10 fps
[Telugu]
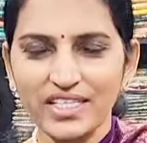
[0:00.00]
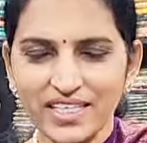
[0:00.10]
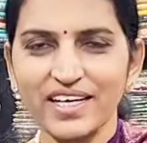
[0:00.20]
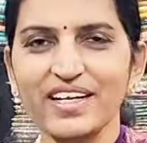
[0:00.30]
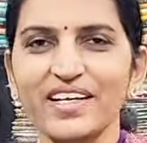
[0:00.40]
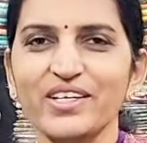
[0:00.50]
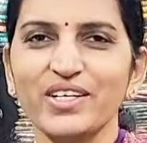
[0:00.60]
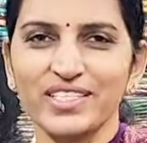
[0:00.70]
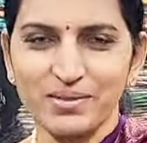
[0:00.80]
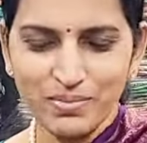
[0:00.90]
దీని కలర్ ఏంటో
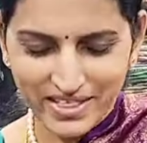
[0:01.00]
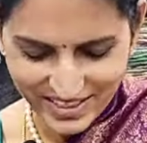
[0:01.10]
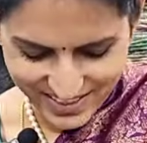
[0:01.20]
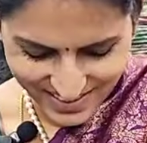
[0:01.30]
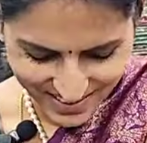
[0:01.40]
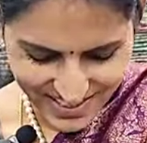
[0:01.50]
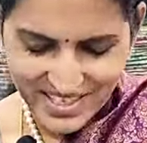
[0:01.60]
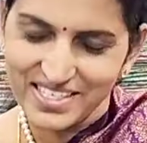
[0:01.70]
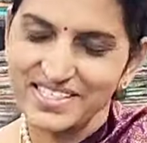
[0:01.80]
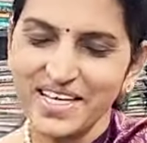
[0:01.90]
నాకు చెప్పండి కాస్త
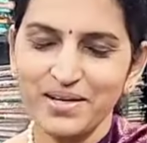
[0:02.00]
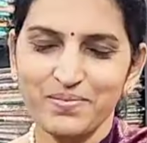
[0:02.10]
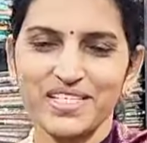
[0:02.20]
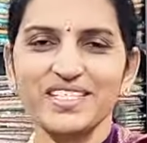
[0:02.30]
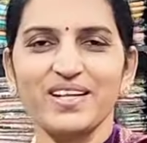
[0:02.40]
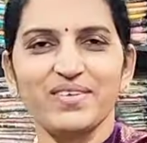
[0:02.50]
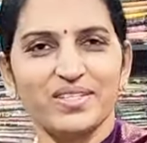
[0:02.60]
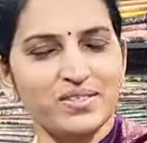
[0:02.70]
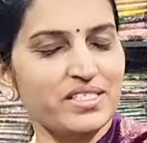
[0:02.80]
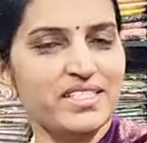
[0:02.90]
శారీ ప్రైస్ లెవెన్
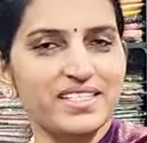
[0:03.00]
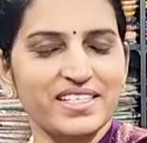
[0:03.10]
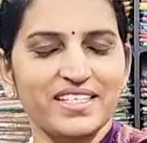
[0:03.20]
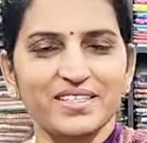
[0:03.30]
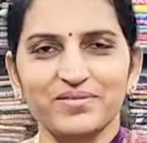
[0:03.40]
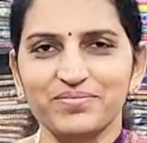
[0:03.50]
థౌసండ్ సిక్స్ హండ్రెడ్